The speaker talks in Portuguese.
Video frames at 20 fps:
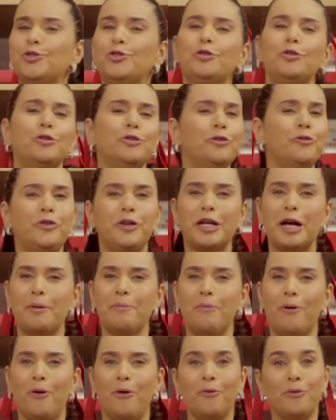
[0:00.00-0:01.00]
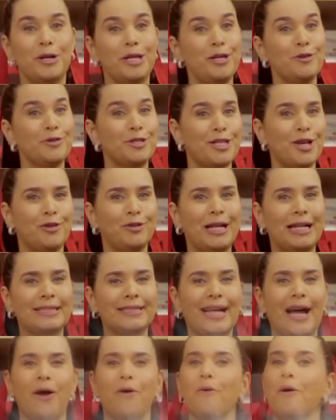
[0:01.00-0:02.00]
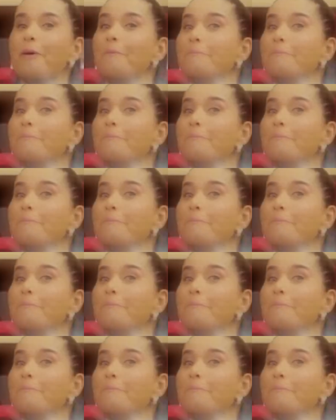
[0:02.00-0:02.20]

tudo fica bom e o seu Natal